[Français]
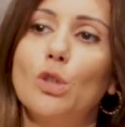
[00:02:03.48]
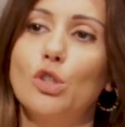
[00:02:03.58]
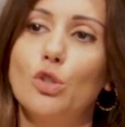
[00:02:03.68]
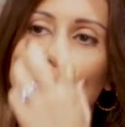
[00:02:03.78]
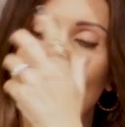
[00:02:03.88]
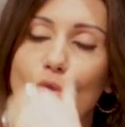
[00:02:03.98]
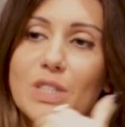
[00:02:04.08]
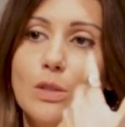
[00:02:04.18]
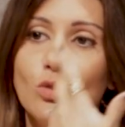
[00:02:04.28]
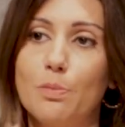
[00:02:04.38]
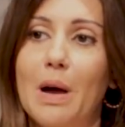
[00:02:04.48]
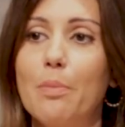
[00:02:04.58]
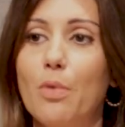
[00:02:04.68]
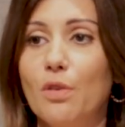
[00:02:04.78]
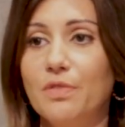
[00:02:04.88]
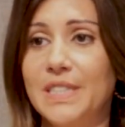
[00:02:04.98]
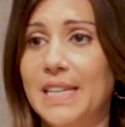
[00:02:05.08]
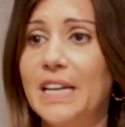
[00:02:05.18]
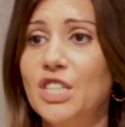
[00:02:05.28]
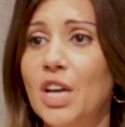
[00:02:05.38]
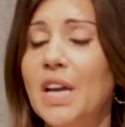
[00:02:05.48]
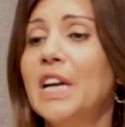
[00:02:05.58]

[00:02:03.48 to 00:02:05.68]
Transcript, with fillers: autre chose, donc tout ce qui touche par rapport au visage,